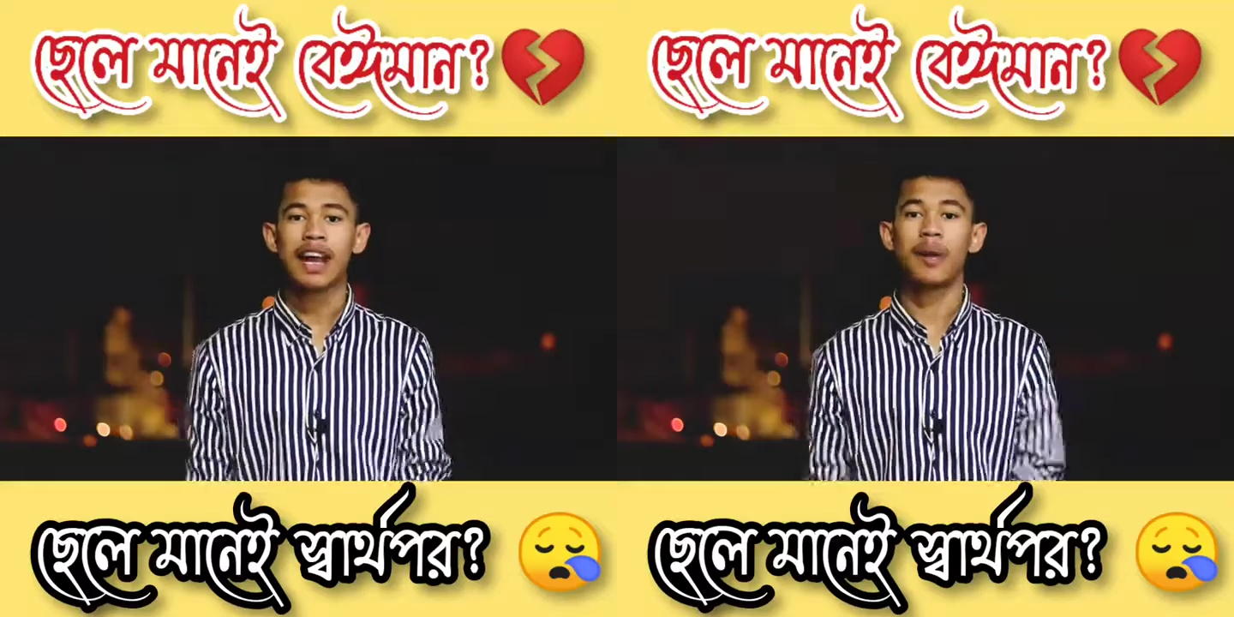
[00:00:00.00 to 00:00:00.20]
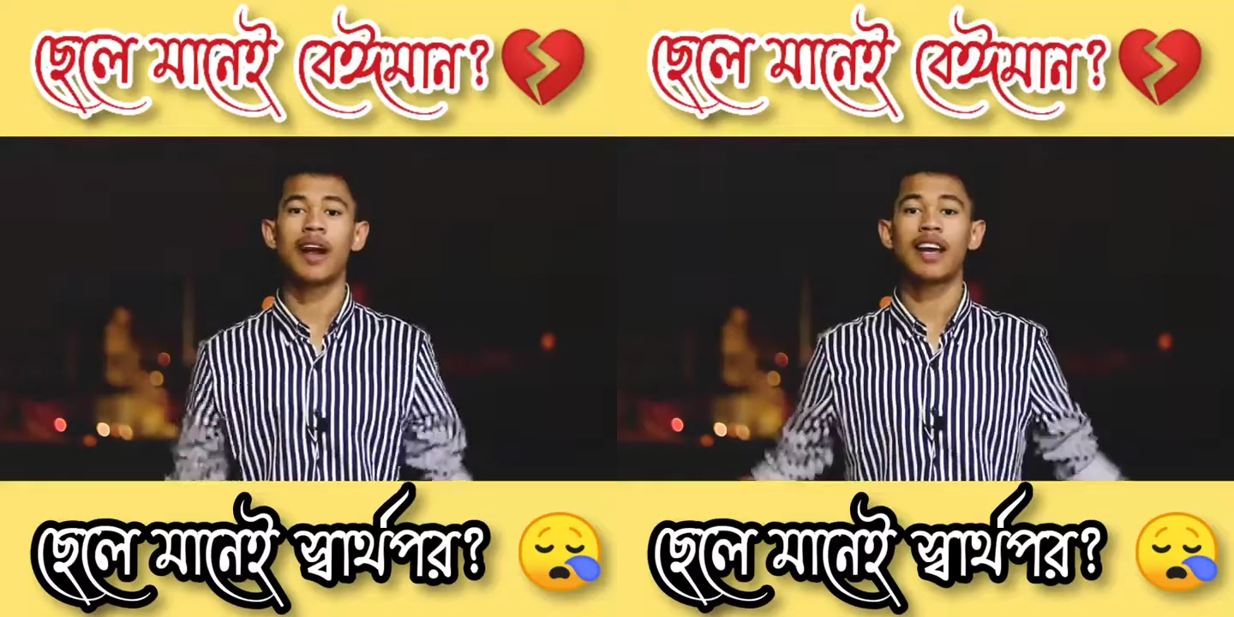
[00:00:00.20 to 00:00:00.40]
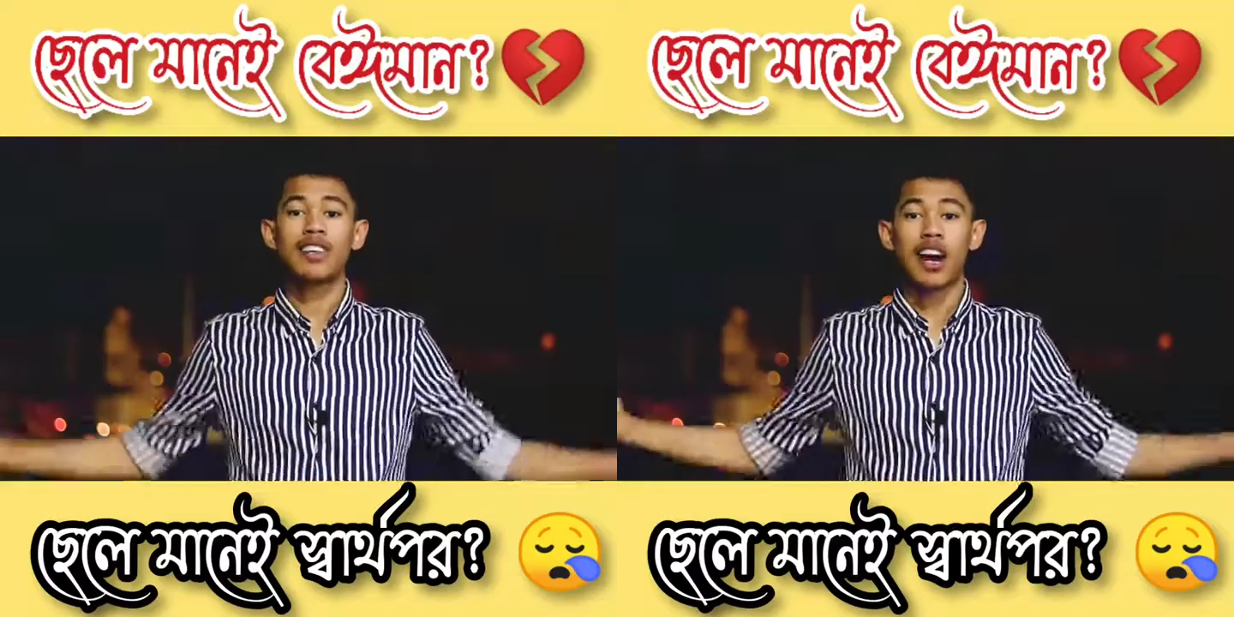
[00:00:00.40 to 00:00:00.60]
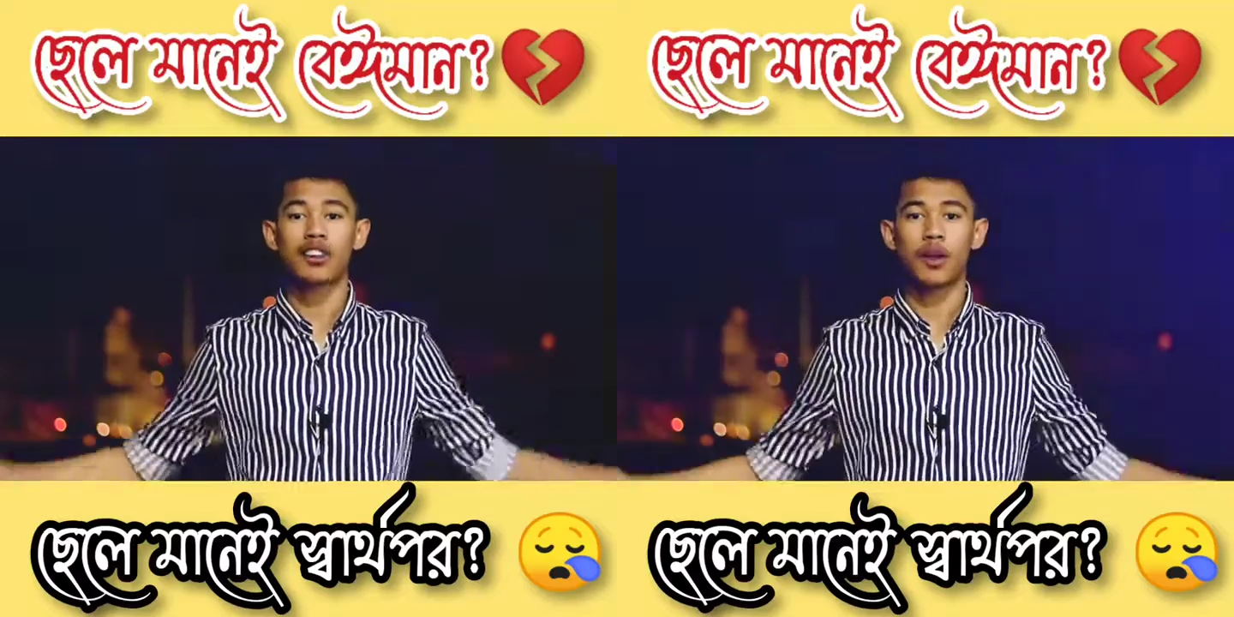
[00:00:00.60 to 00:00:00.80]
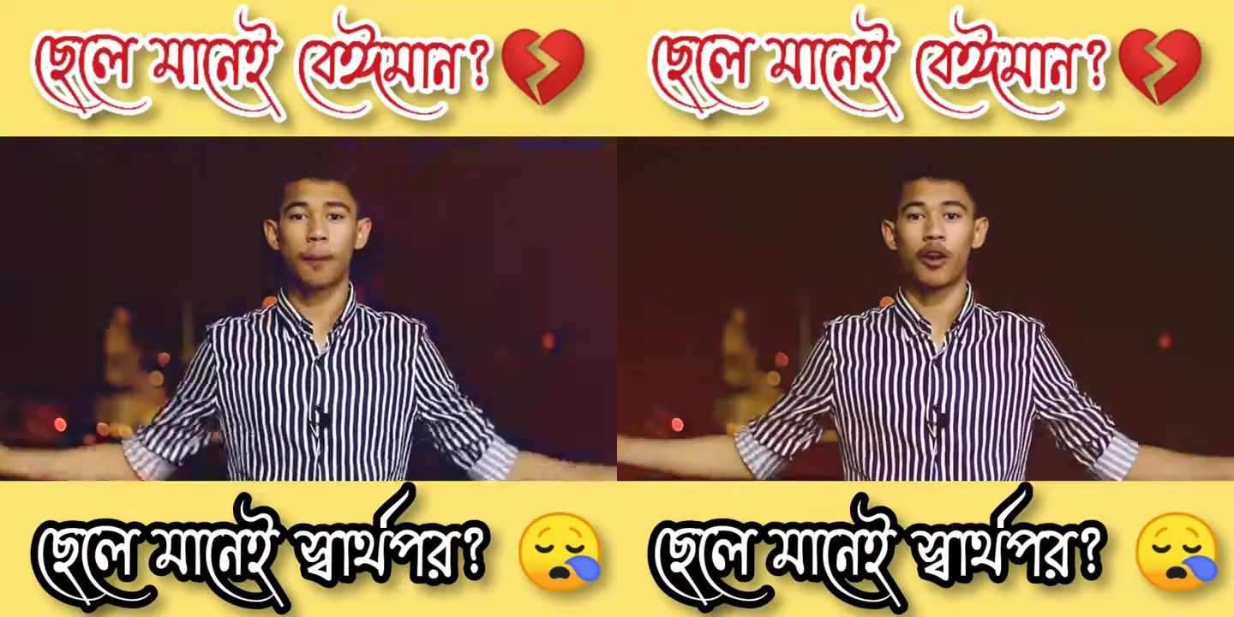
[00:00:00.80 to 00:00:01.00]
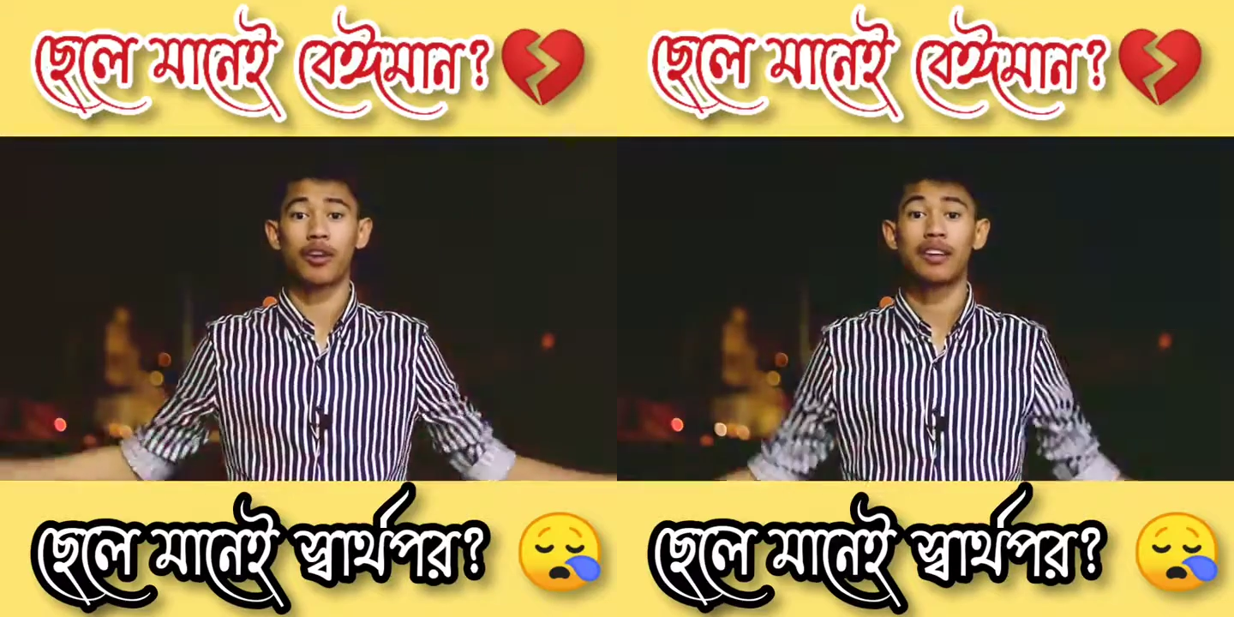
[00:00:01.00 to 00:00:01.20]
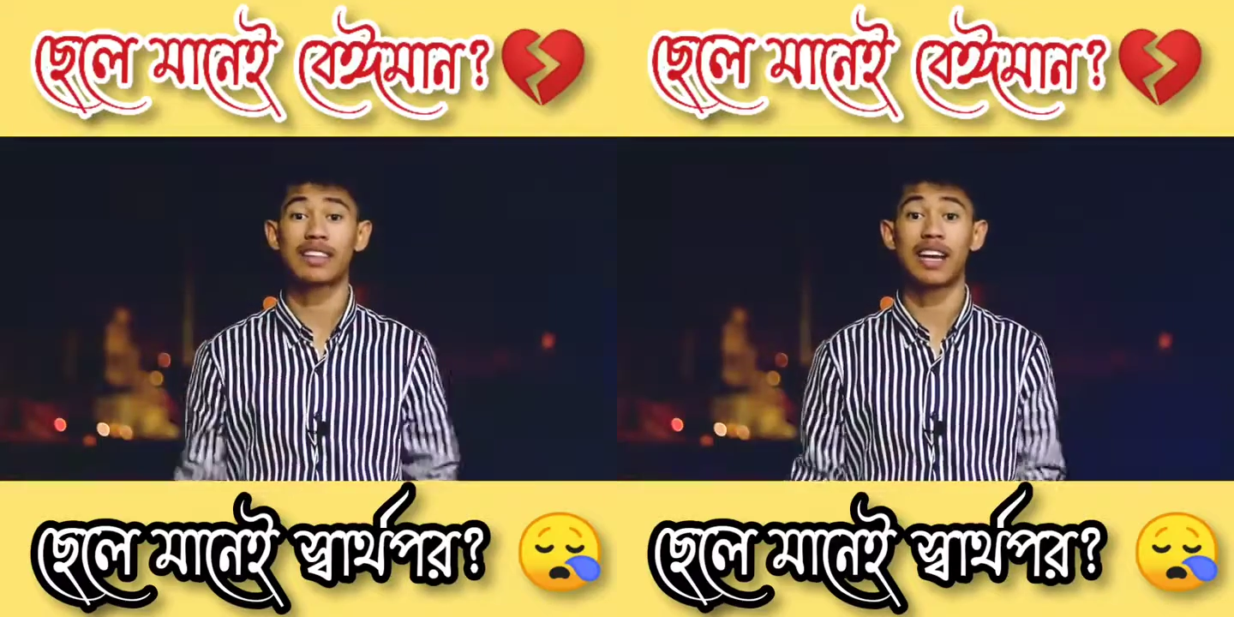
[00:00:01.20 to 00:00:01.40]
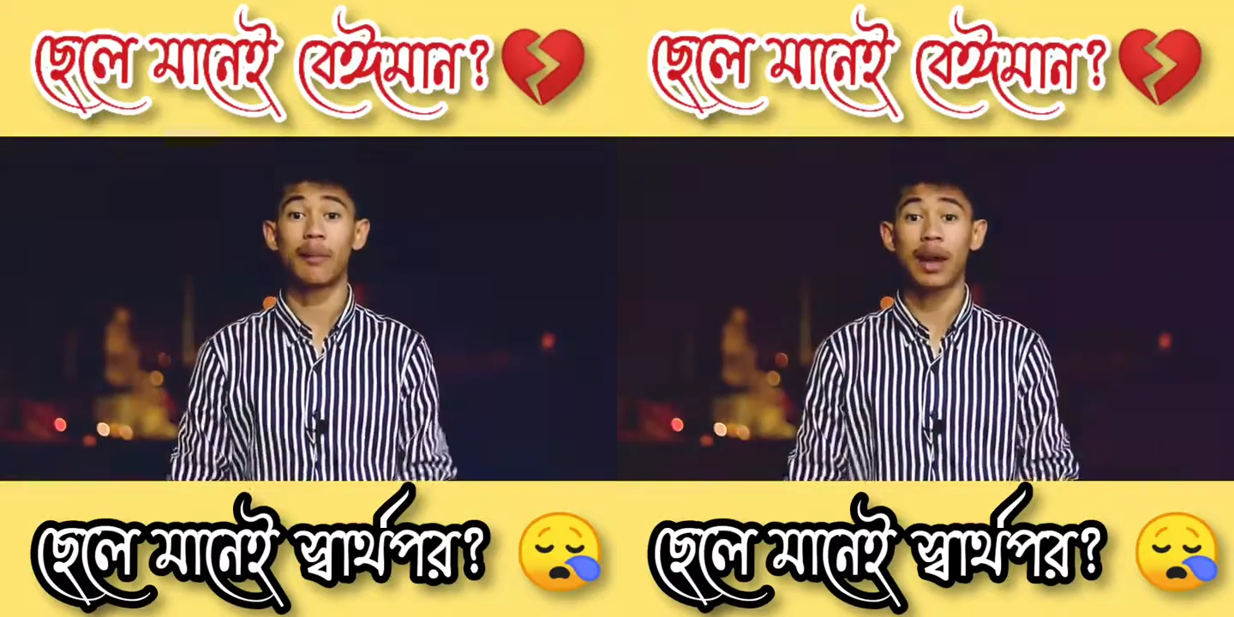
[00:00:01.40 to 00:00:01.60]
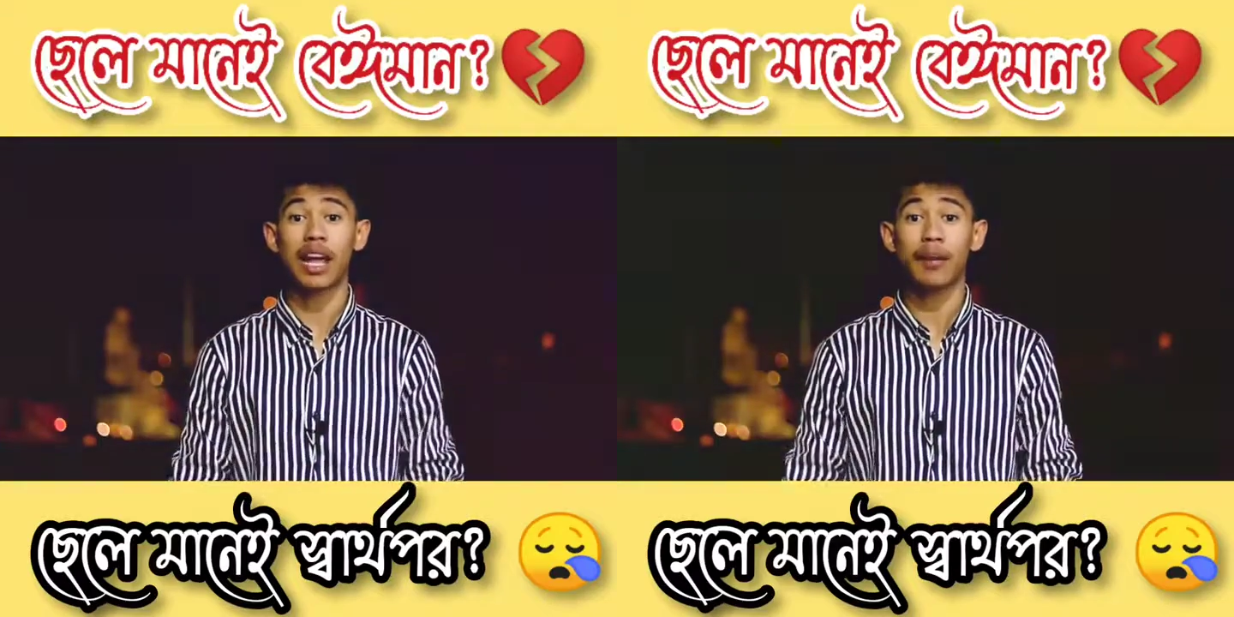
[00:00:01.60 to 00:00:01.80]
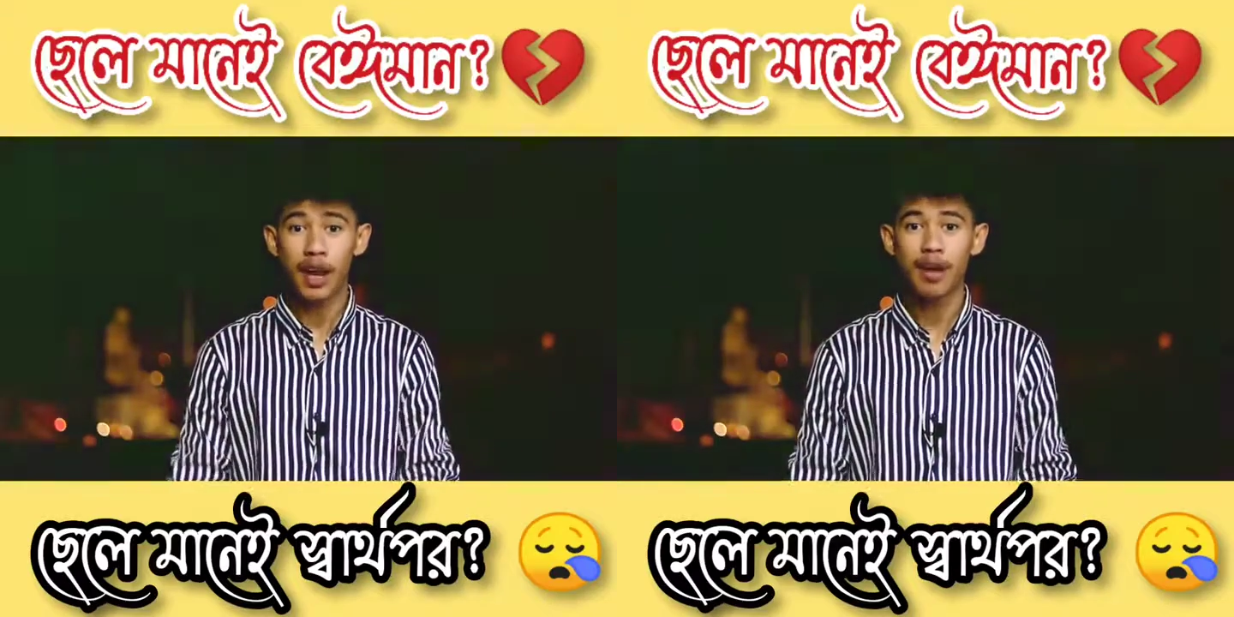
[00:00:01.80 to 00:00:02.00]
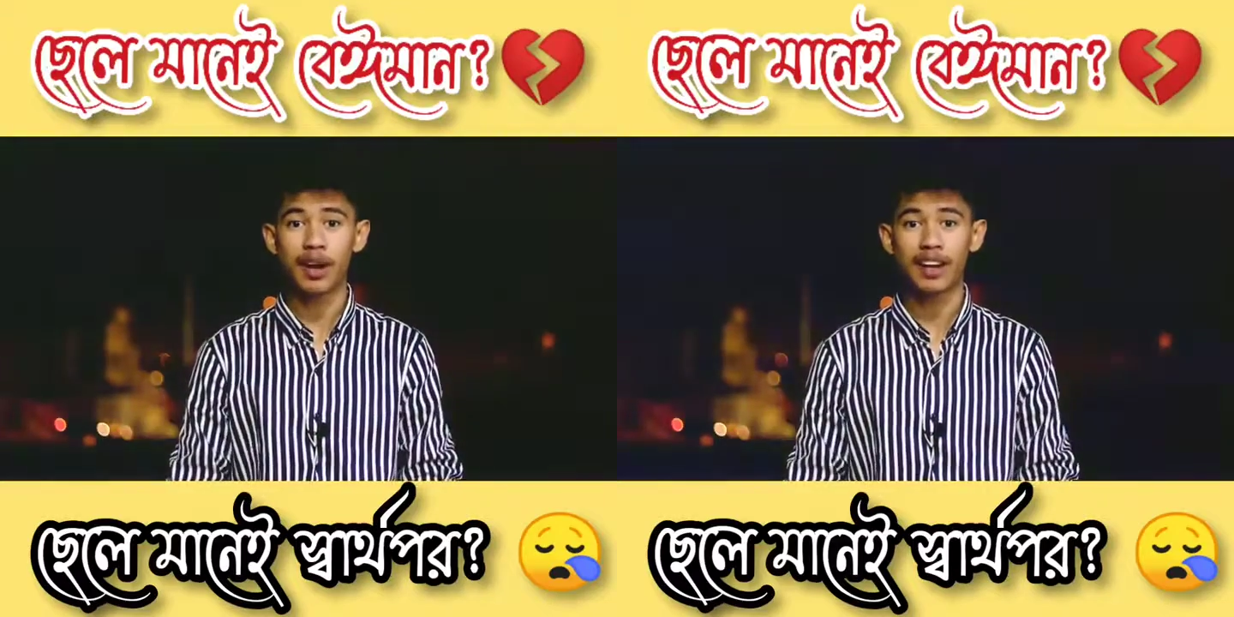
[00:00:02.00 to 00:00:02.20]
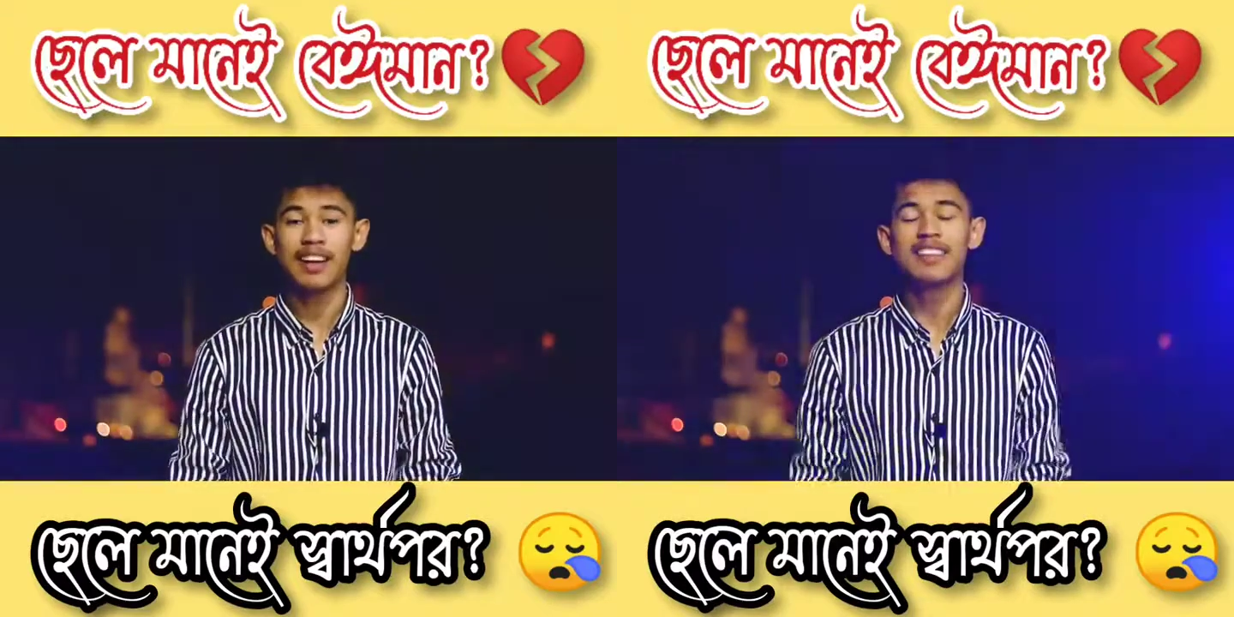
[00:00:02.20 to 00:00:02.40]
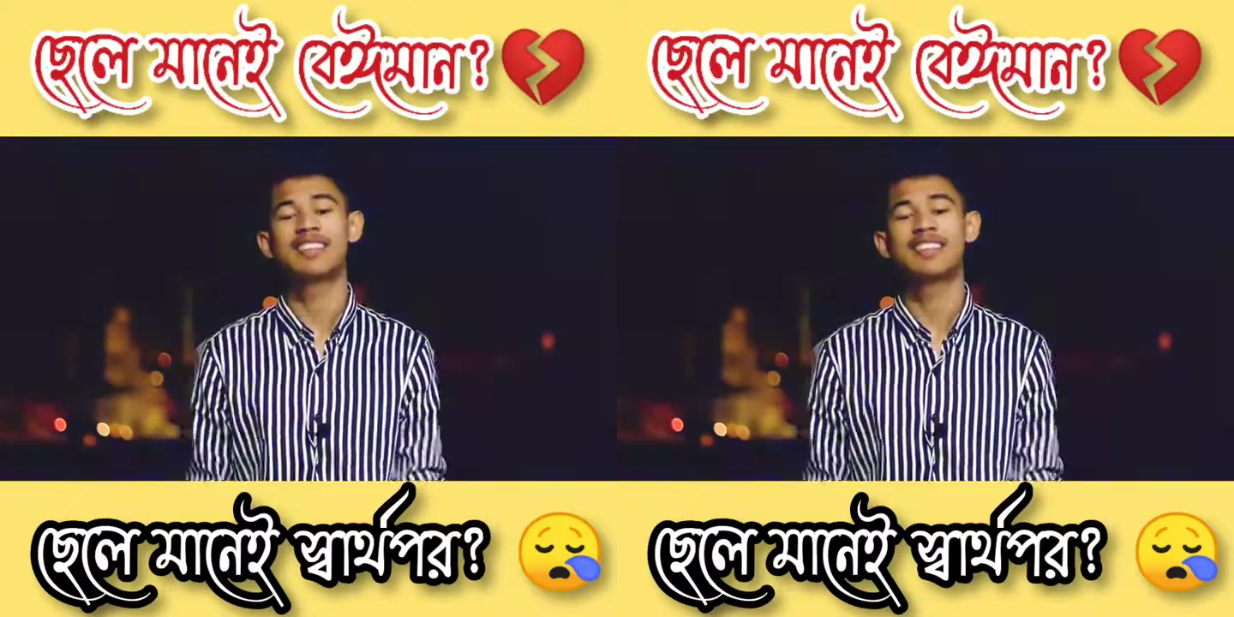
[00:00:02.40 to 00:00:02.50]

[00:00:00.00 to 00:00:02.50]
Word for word: ছেলে মানেই স্বার্থপর ছেলে মানেই বেইমান